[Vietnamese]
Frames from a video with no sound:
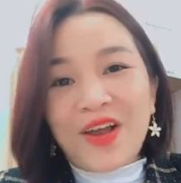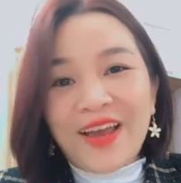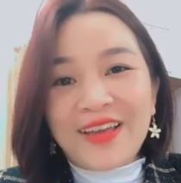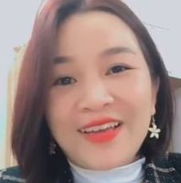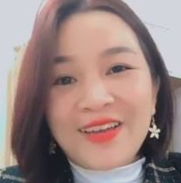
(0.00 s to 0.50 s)
thì
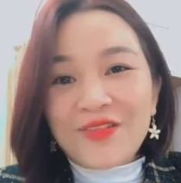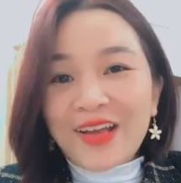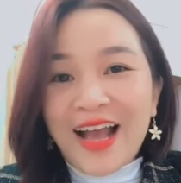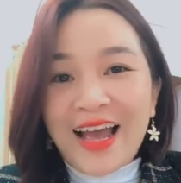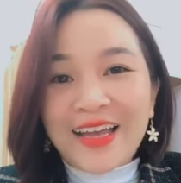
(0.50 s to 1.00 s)
tại sao
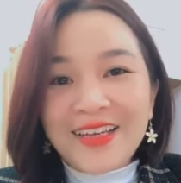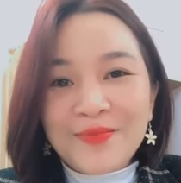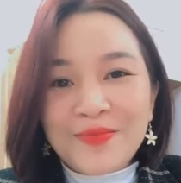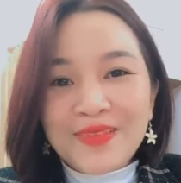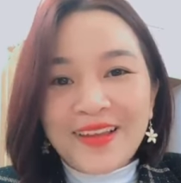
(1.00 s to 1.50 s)
mình
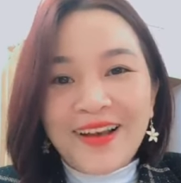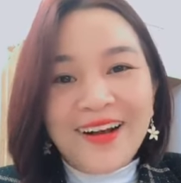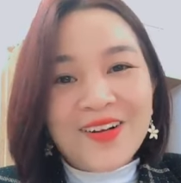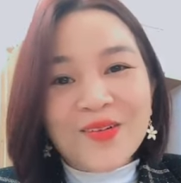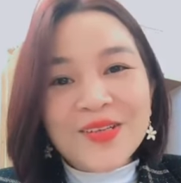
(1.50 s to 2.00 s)
phải
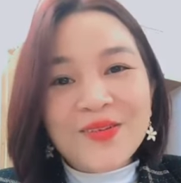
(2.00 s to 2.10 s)
ngại?